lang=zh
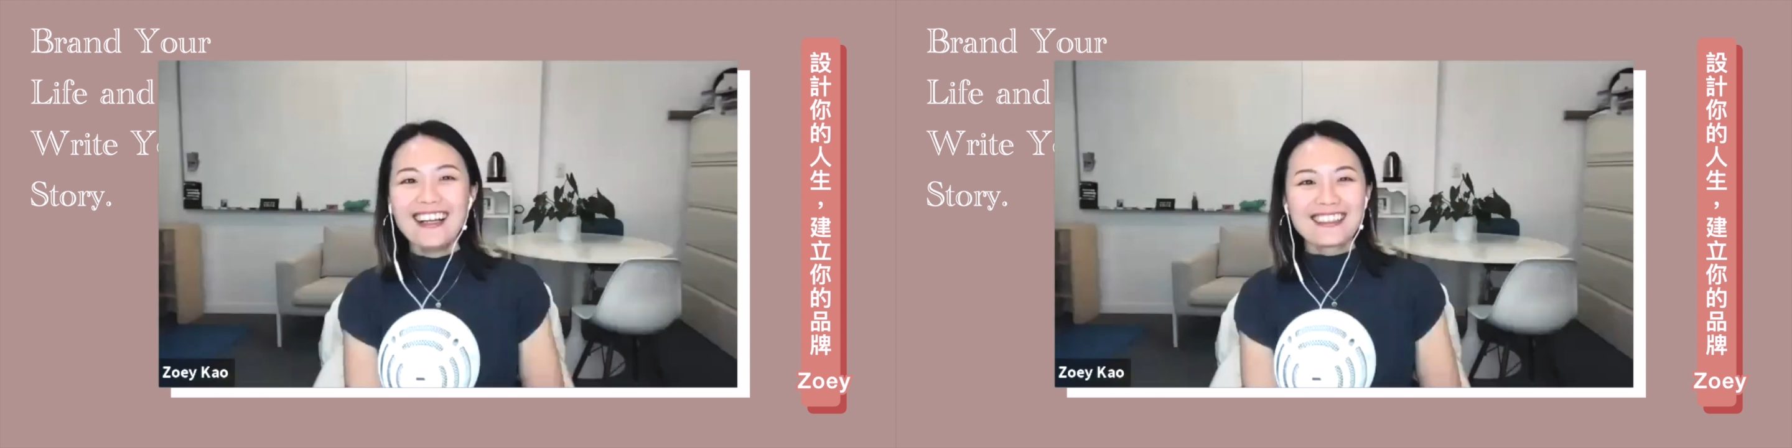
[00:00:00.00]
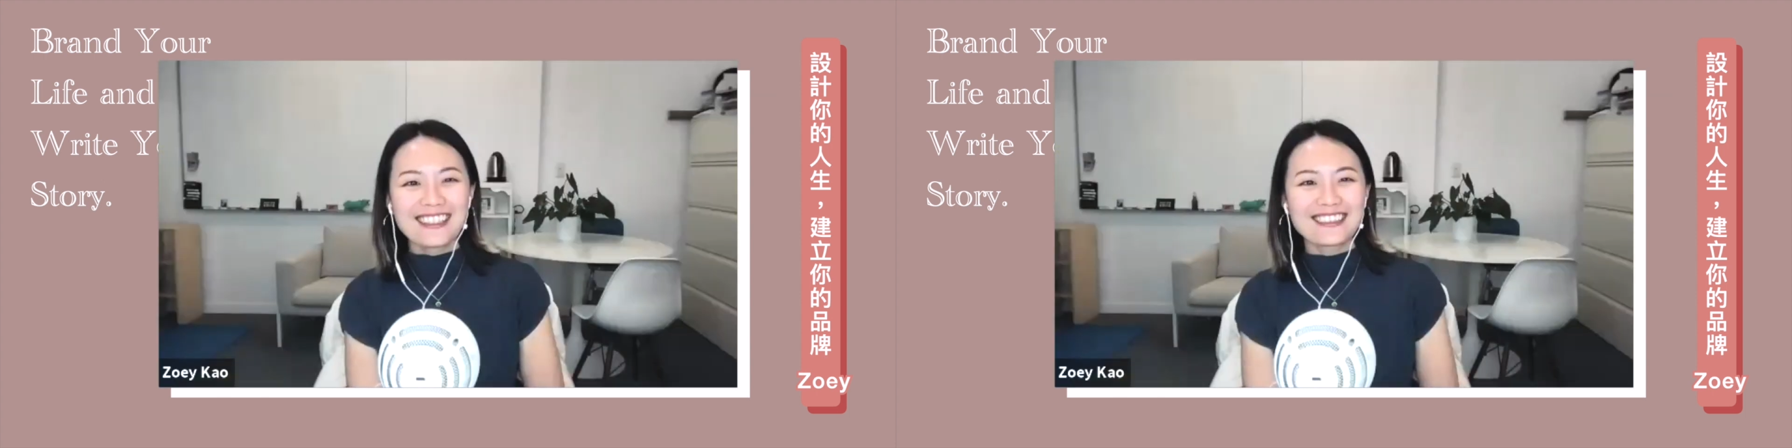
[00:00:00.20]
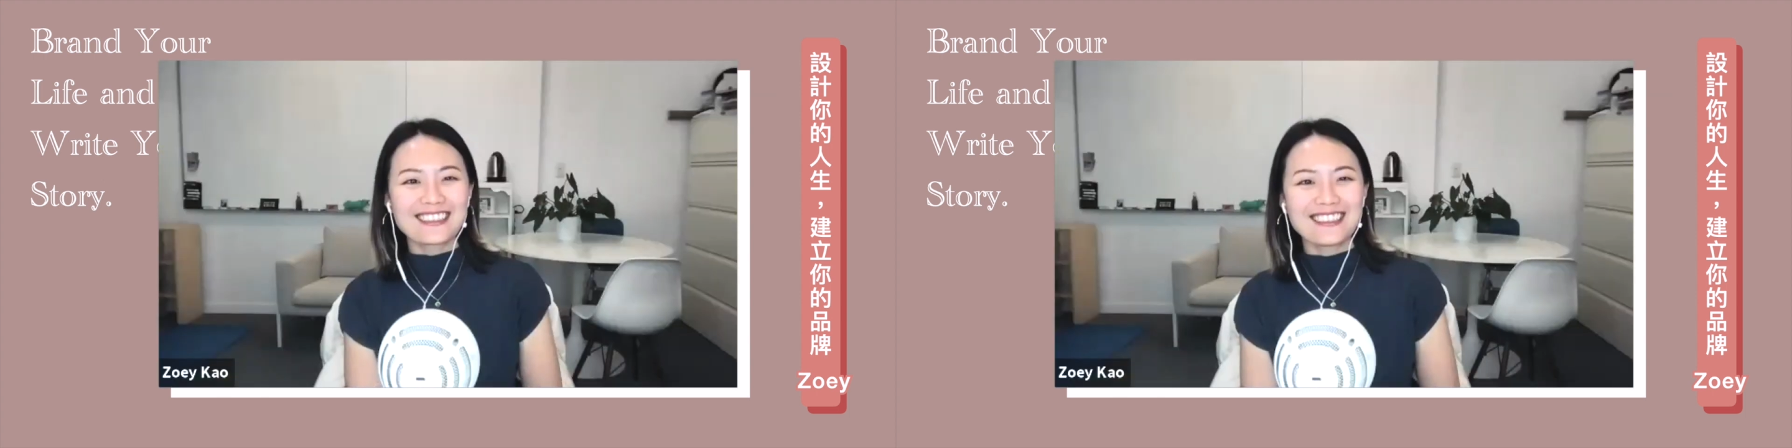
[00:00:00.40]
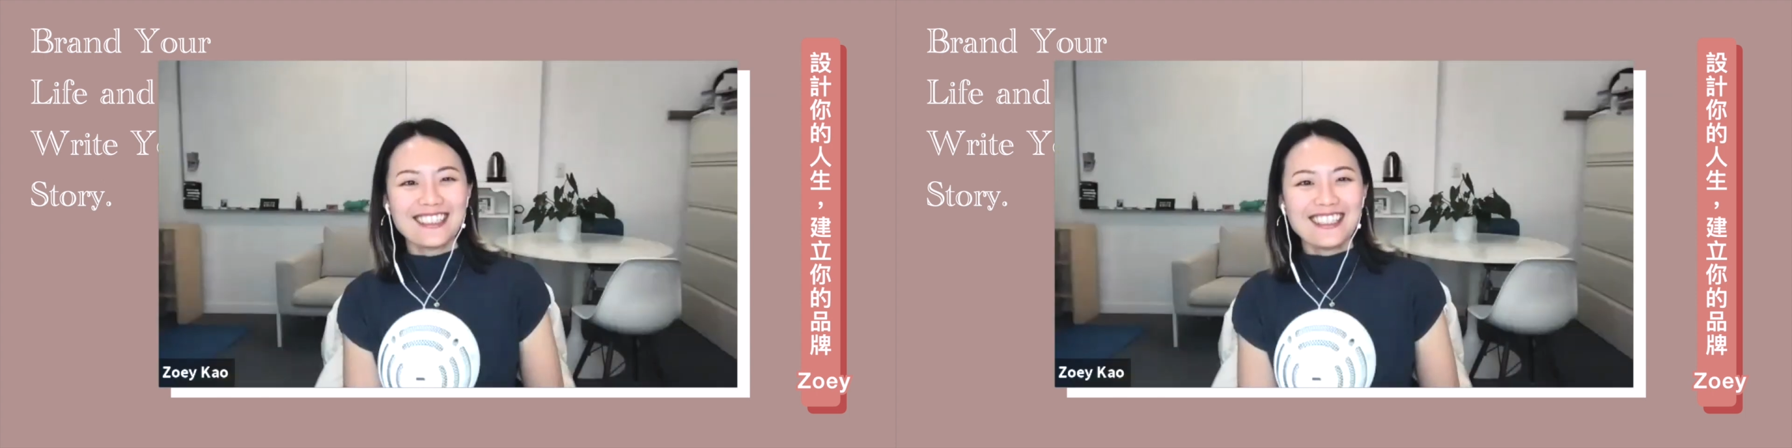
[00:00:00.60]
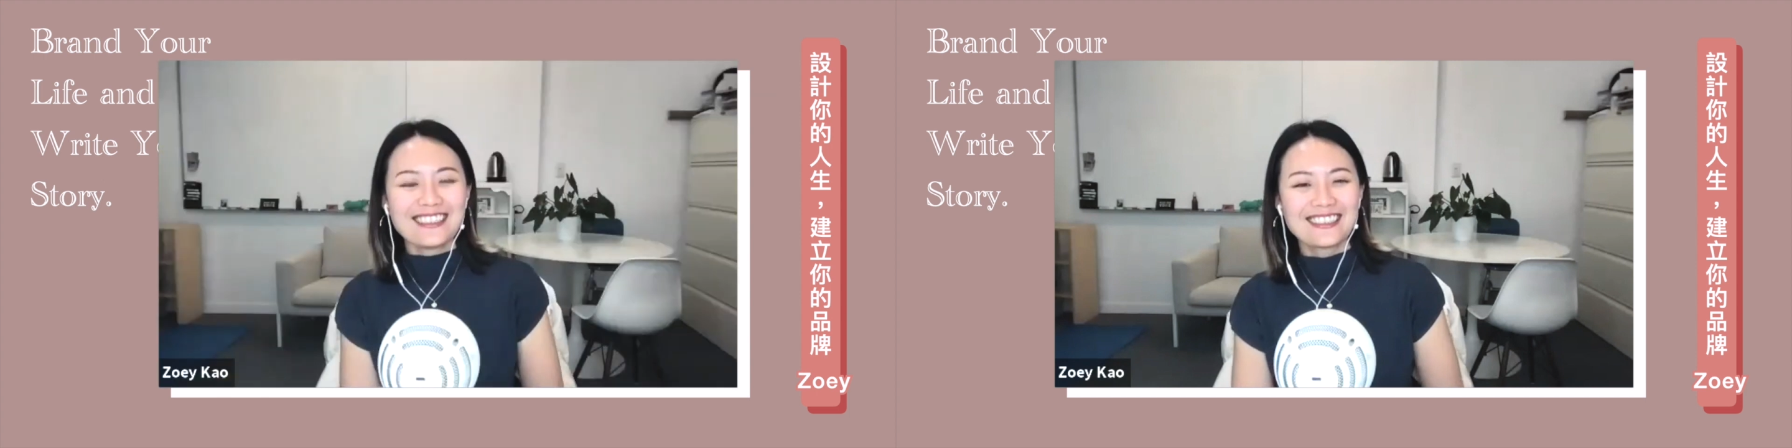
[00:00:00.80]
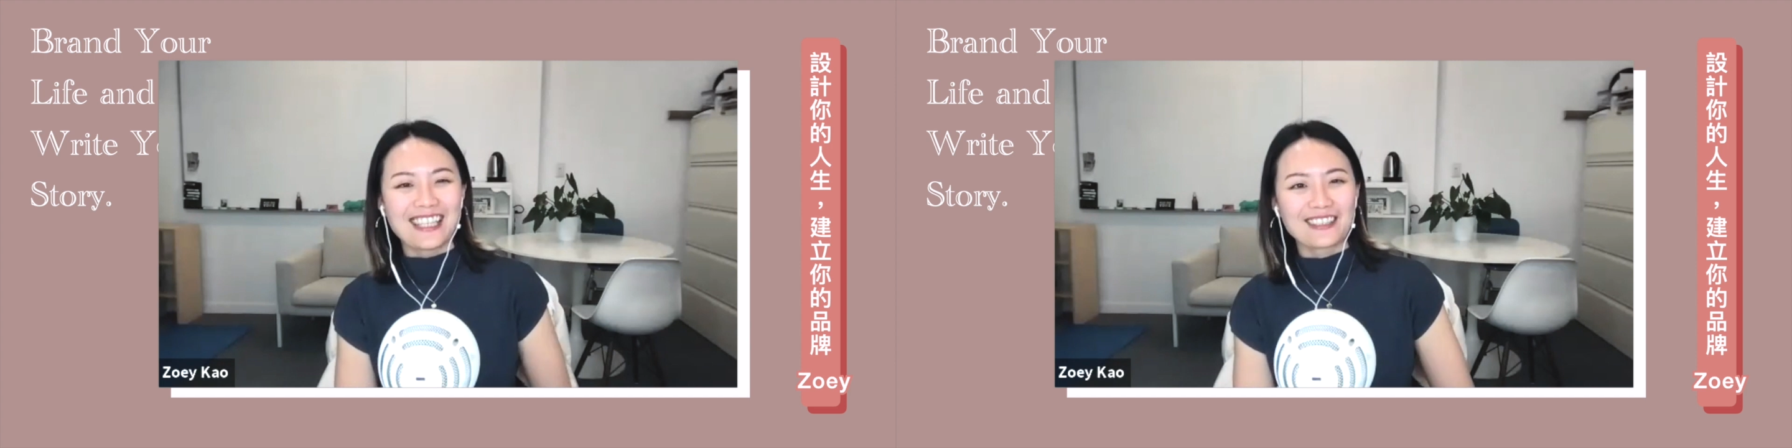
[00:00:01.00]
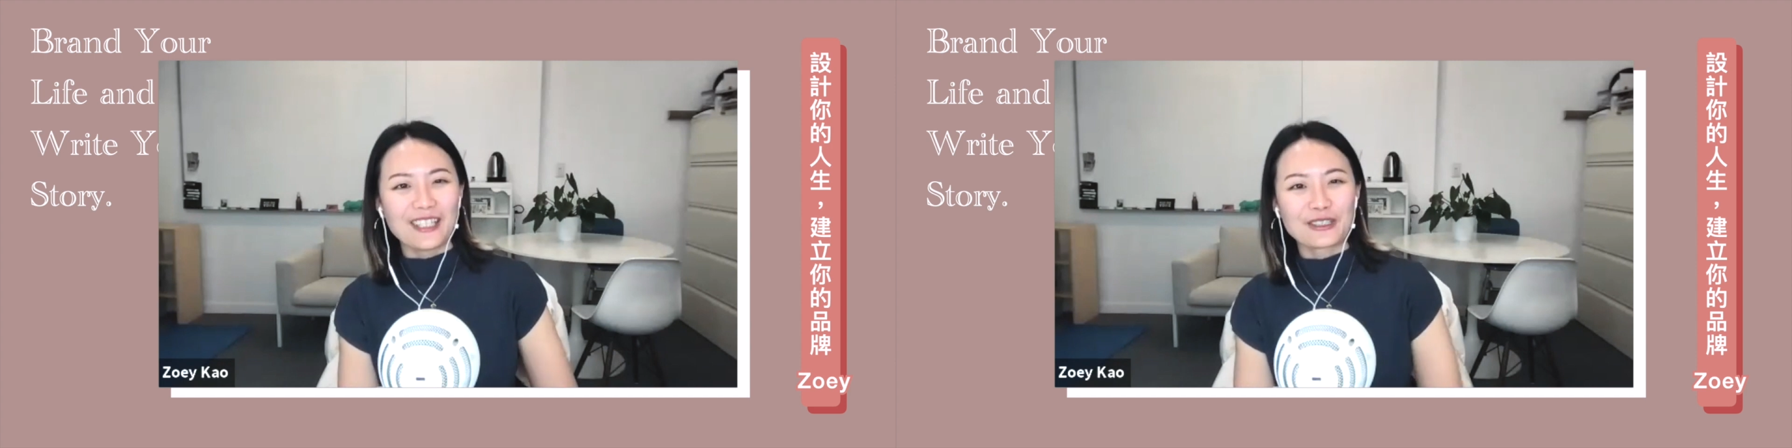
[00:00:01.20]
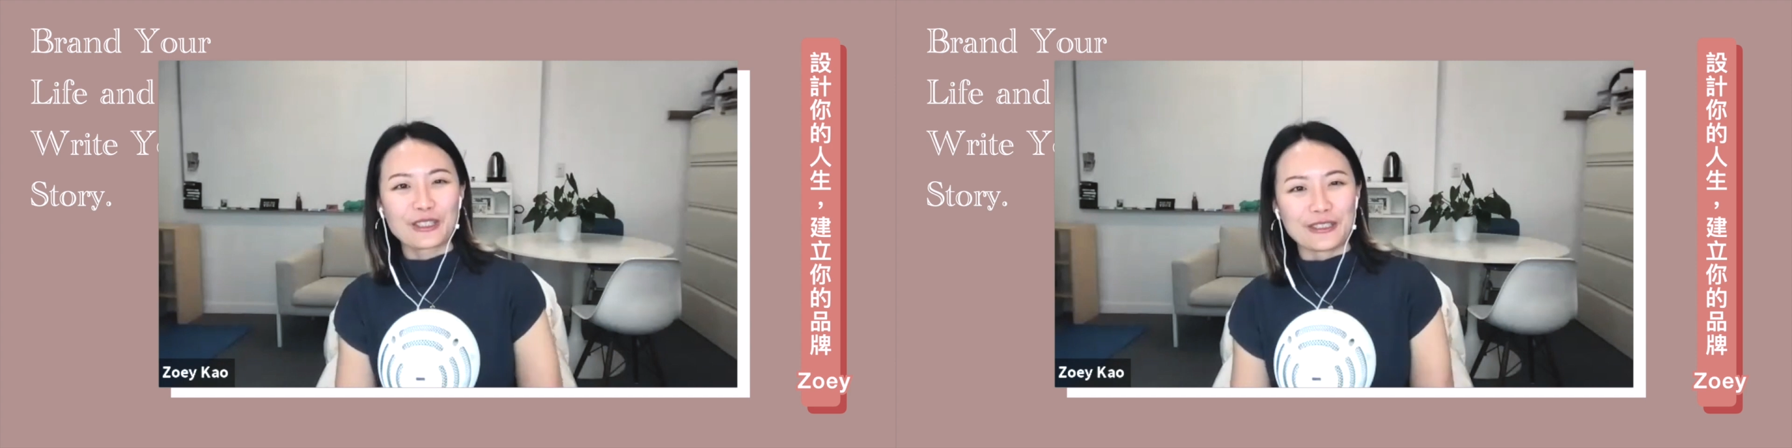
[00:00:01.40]
对，所以你的你的
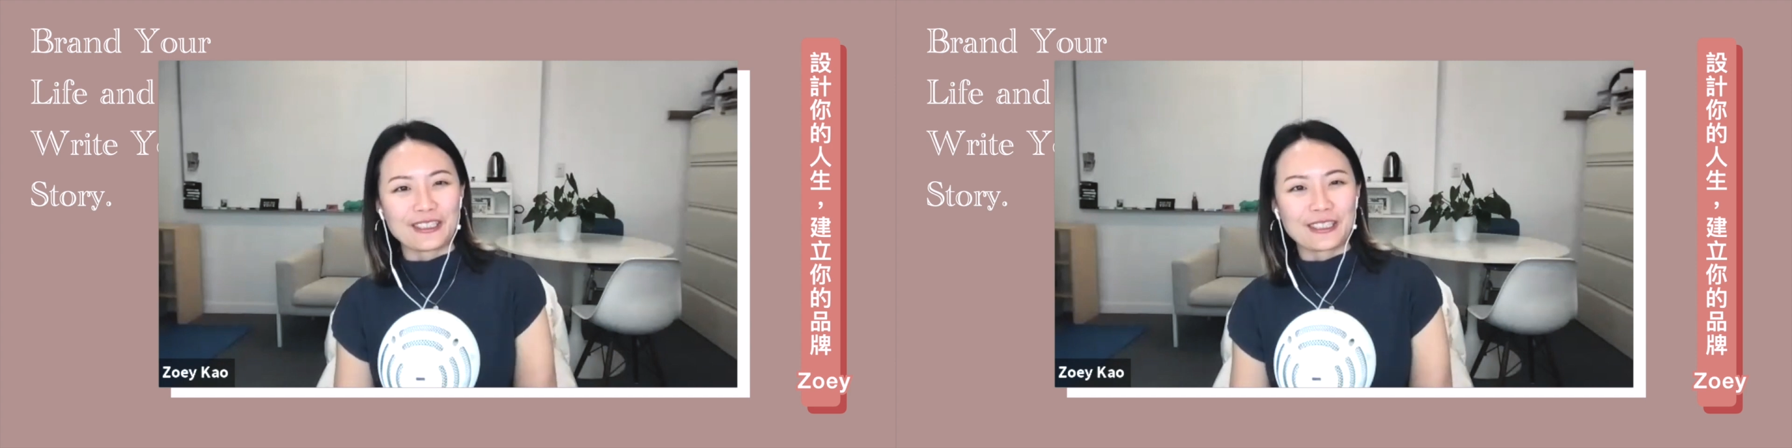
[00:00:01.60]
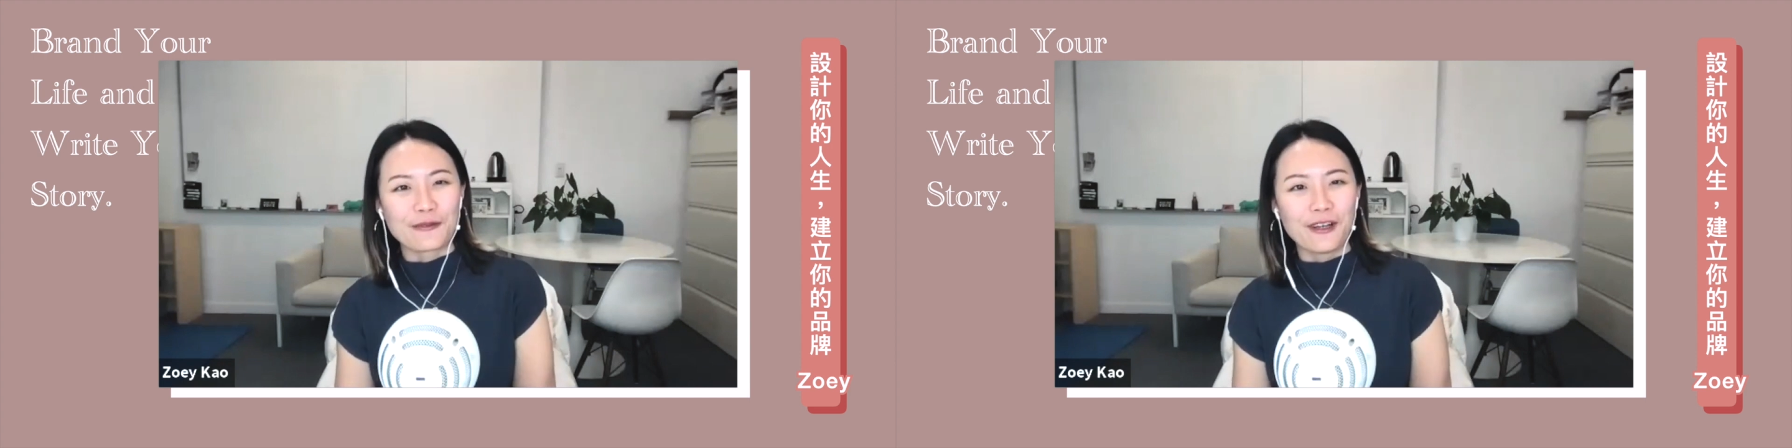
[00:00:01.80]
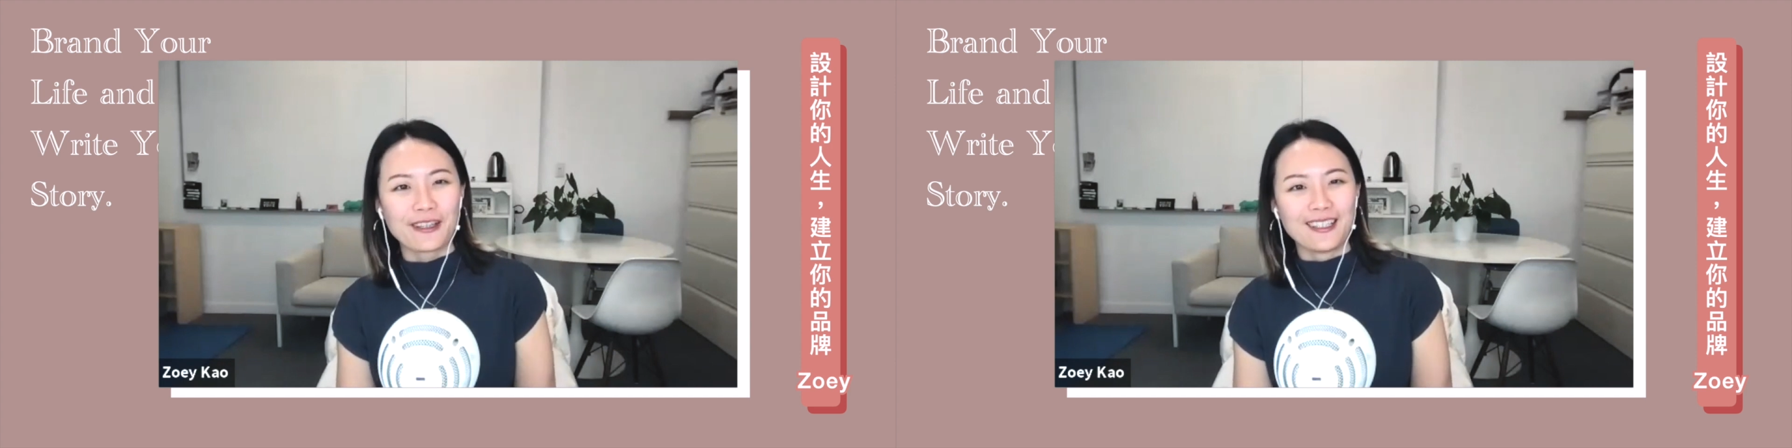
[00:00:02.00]
课程很兴奋，